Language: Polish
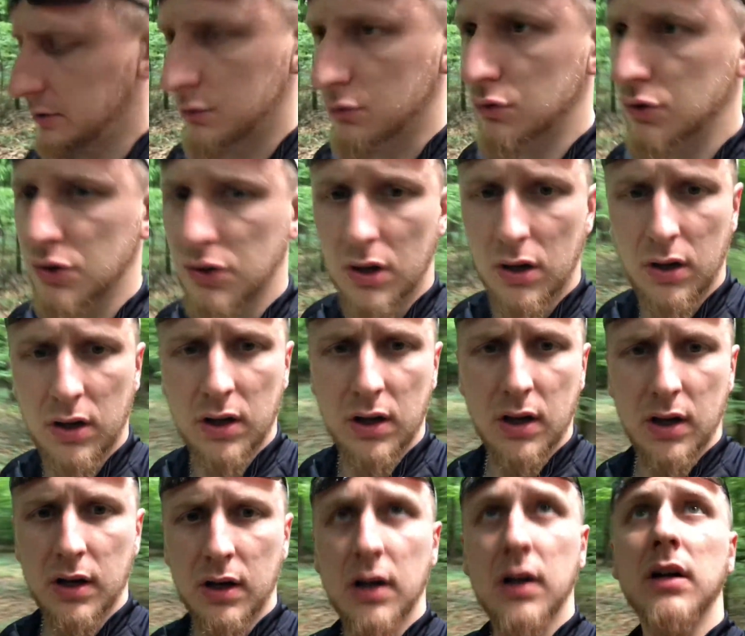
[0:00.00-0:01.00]
duszno.
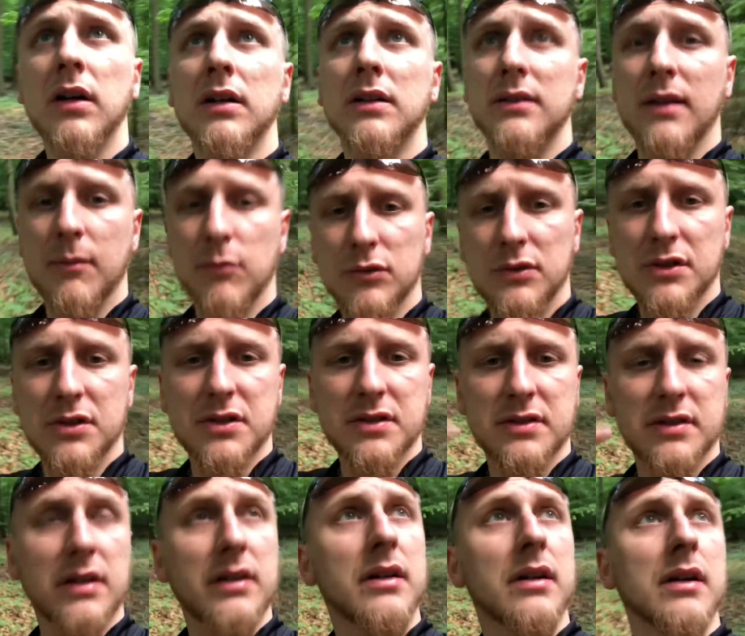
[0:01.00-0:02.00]
Temu też
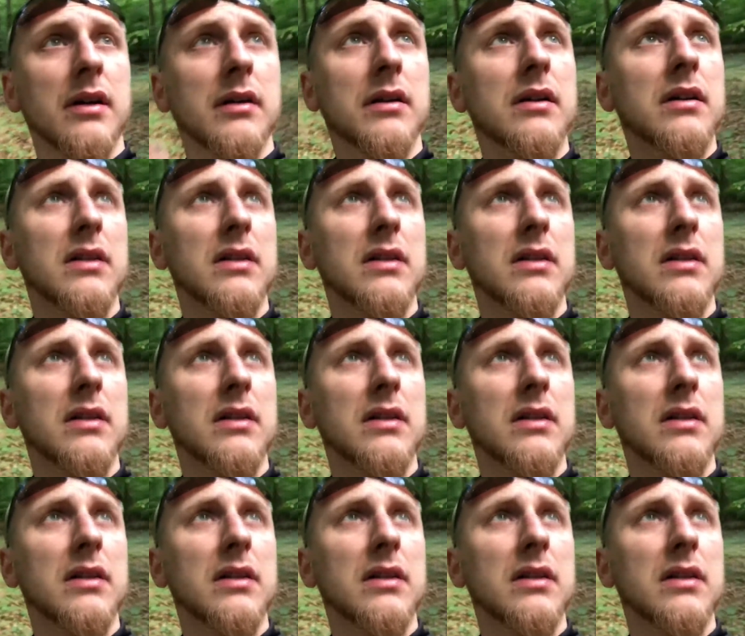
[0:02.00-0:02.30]
jest takie